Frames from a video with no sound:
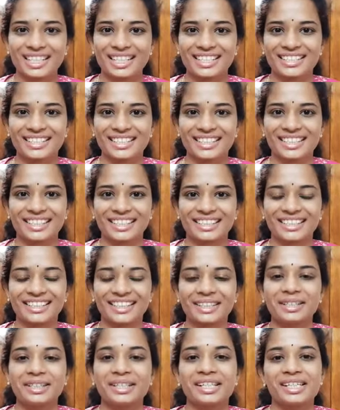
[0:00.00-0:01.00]

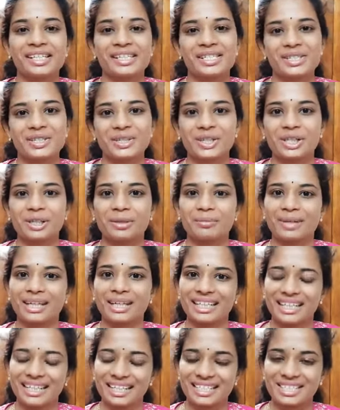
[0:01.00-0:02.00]
తెలియజేయండి సో ఇన్
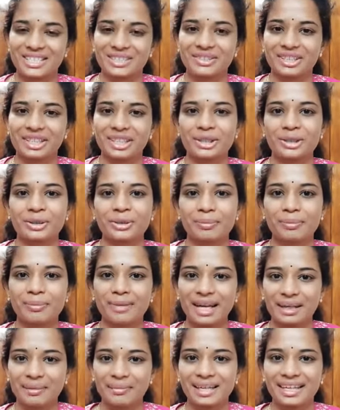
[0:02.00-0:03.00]
మై నెక్స్ట్ వీడియో
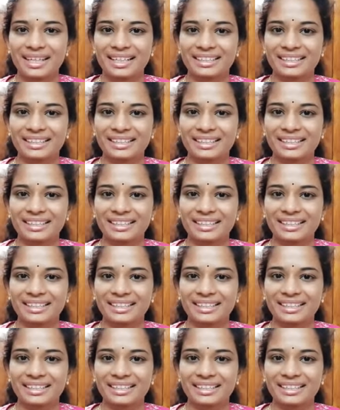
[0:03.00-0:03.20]
బాయ్ బాయ్